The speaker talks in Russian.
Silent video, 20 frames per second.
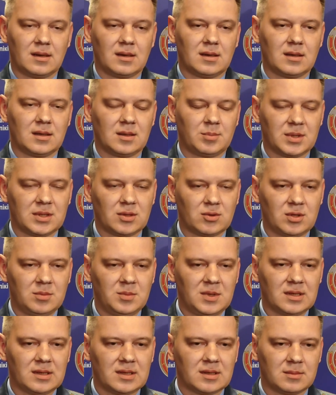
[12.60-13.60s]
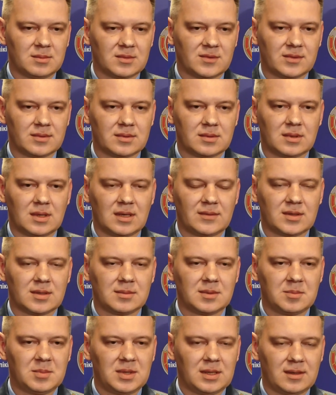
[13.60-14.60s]
Э, по документам в
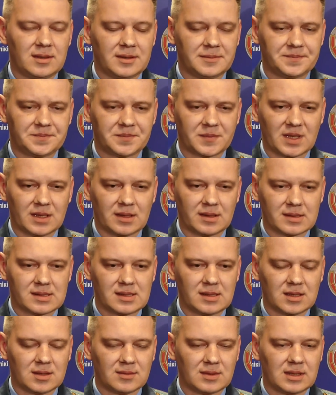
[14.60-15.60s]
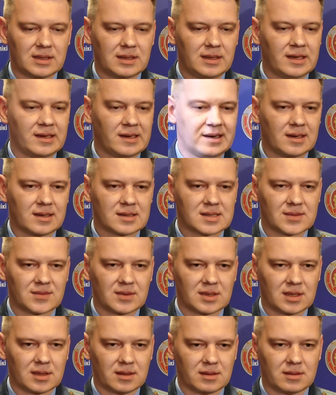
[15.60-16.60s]
автомобиле э, следовали
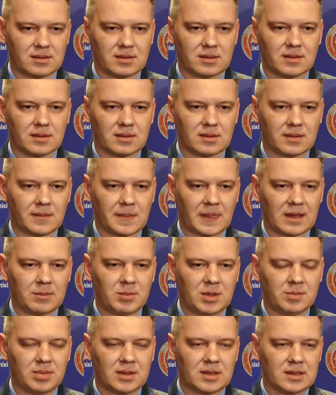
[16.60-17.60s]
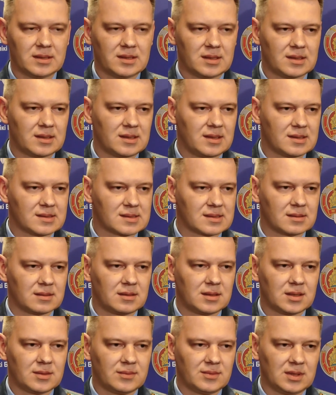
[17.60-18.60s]
лекарственные препараты из
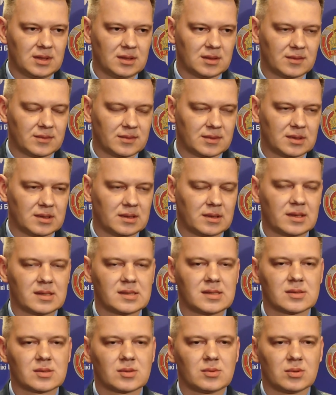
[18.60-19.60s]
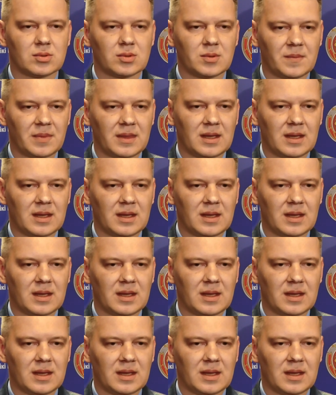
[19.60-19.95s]
Литвы в Российскую